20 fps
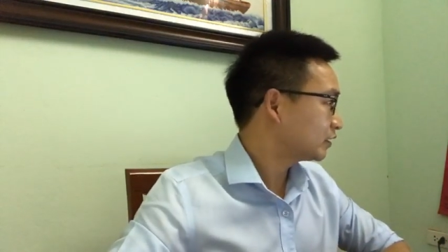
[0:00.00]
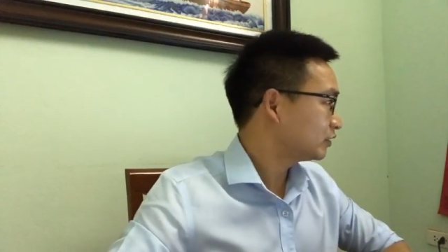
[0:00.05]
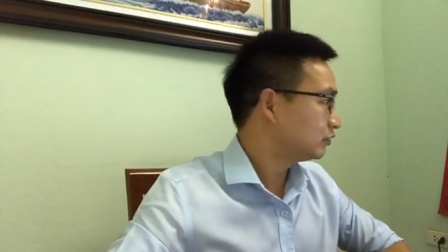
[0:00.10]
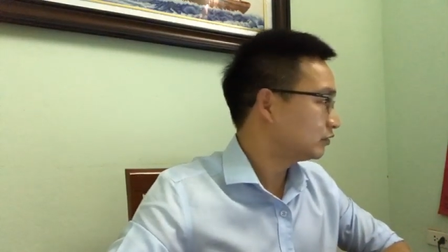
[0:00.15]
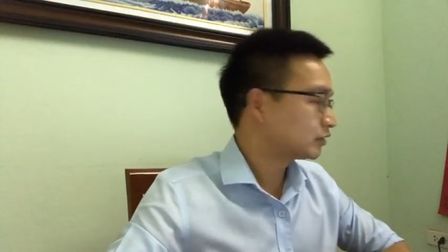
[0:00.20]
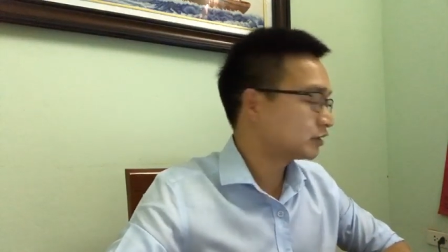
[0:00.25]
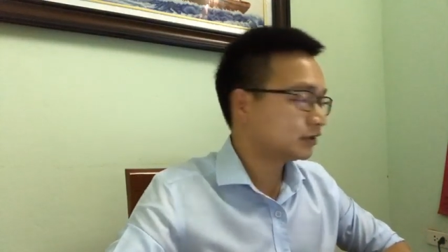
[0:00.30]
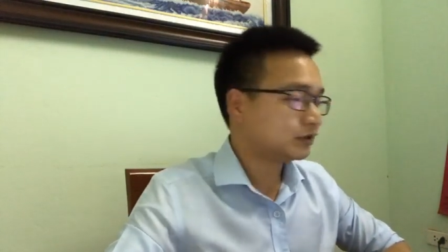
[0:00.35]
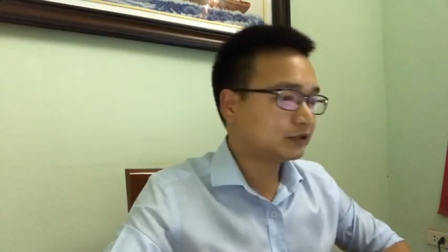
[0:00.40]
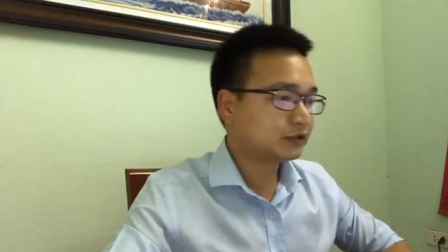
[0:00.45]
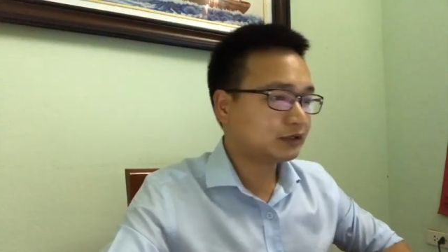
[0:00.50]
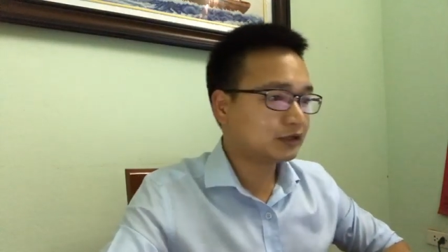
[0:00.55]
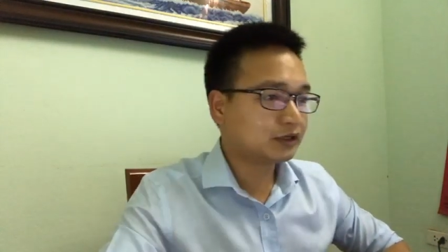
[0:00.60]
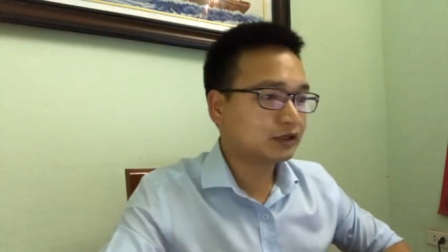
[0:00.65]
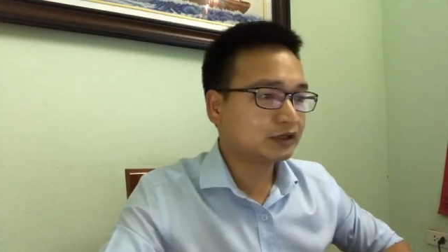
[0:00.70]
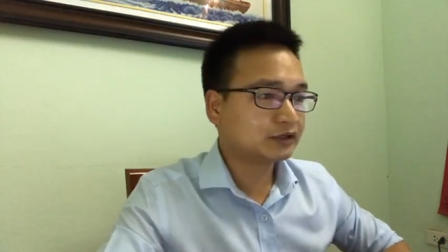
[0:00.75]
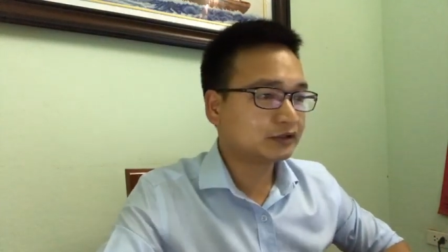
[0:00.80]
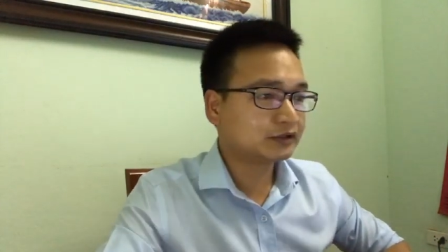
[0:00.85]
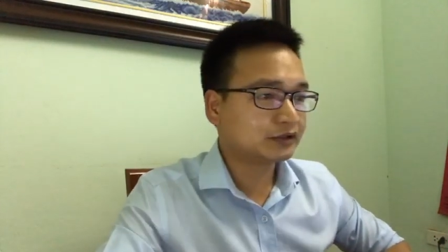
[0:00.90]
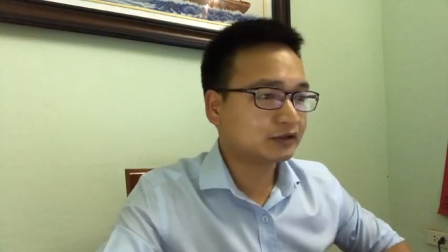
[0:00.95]
ok rất là
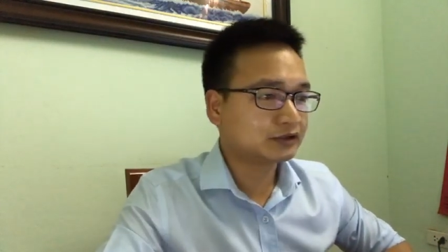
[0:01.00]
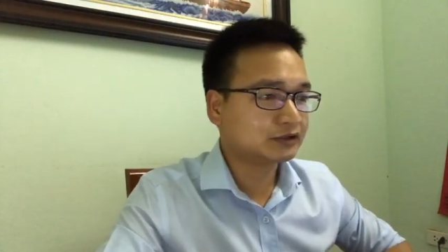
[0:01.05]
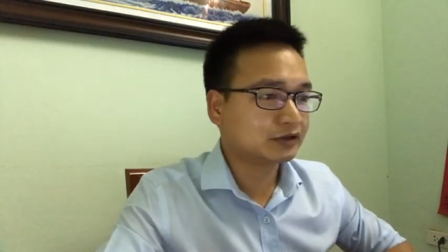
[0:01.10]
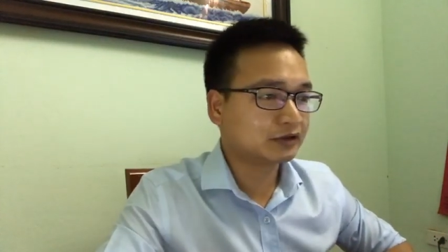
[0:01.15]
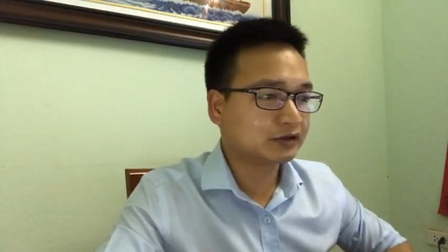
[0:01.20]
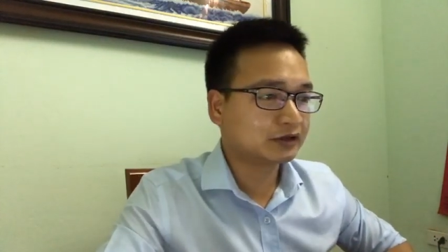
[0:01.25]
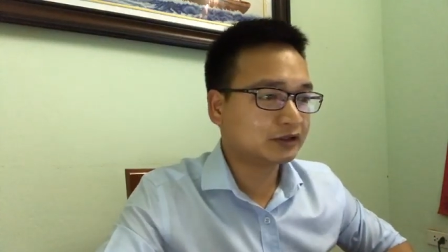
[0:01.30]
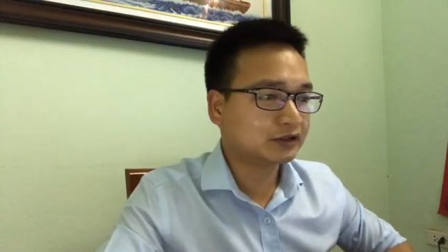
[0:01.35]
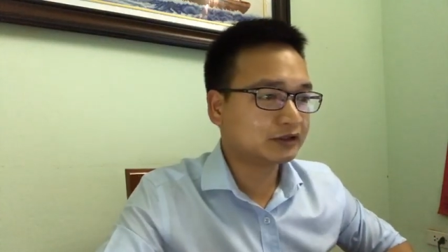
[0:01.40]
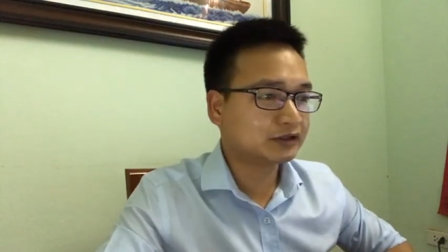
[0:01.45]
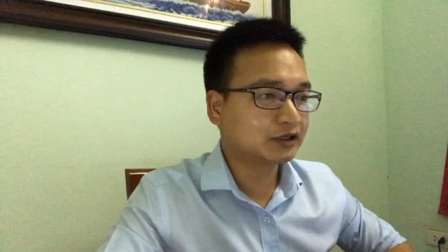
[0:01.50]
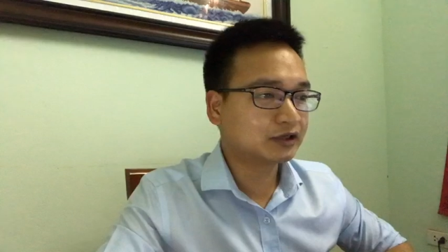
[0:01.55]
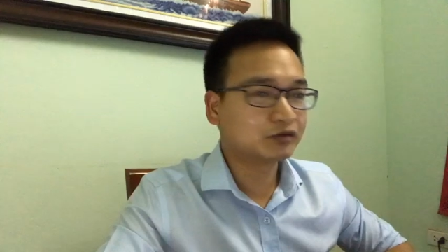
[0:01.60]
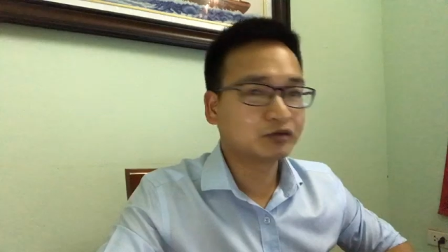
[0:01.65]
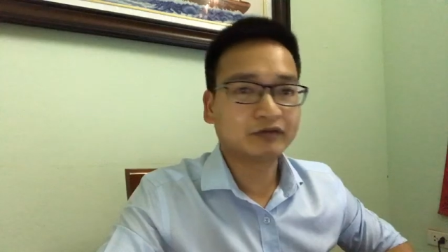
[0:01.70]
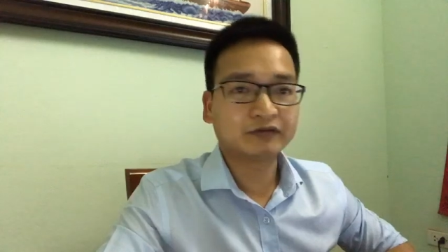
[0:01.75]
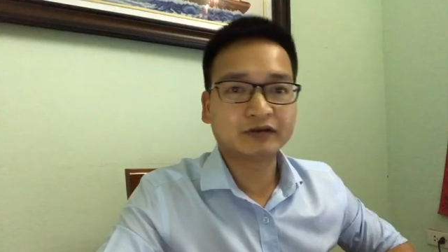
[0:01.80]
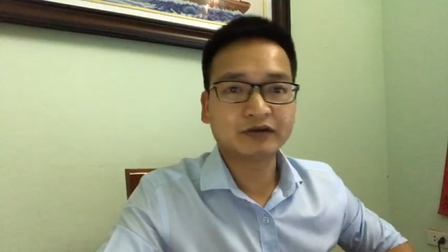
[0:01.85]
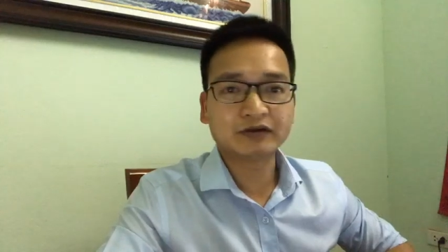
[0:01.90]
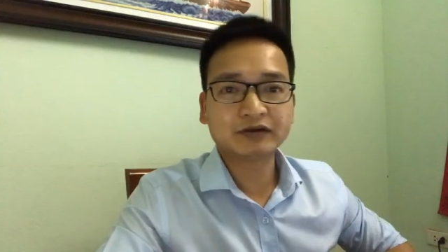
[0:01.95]
hay thị trường đi rất là
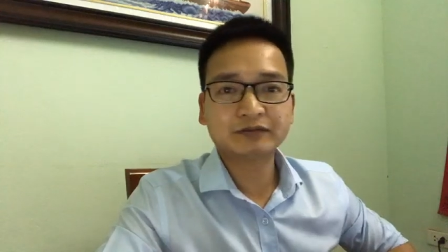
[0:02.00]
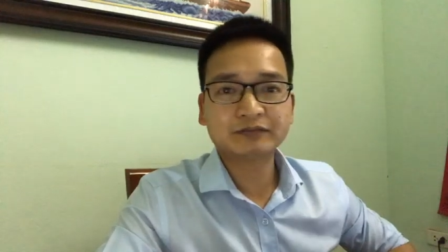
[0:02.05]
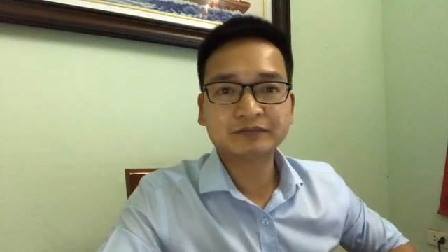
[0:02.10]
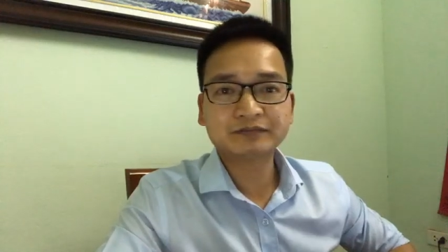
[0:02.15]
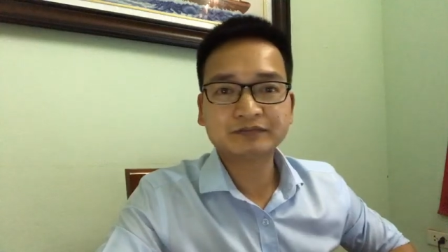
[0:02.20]
tuyệt vời